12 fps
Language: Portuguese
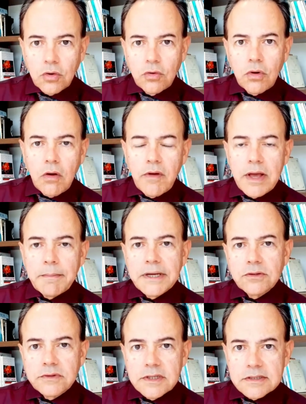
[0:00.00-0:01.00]
Qual é a
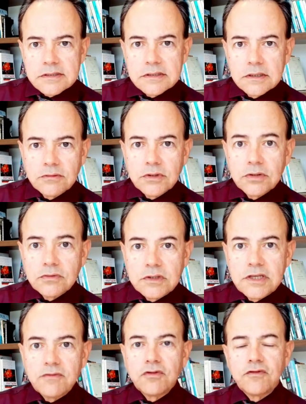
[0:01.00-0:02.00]
manutenção que eu
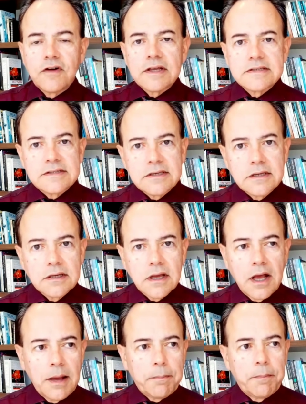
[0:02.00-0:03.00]
devo fazer
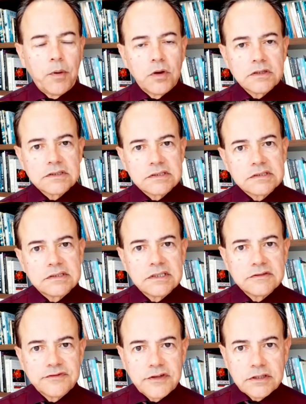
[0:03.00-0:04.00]
após ter
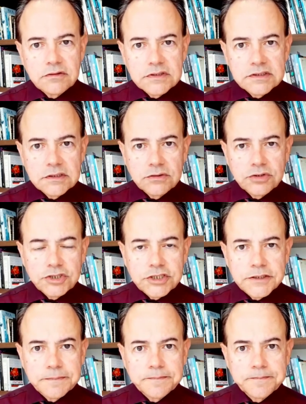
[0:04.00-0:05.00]
feito a
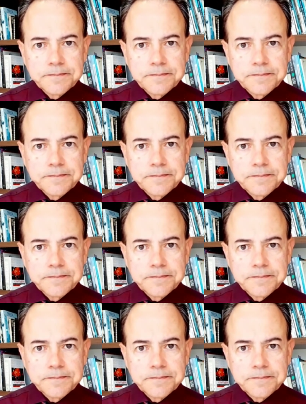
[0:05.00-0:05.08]
cirurgia?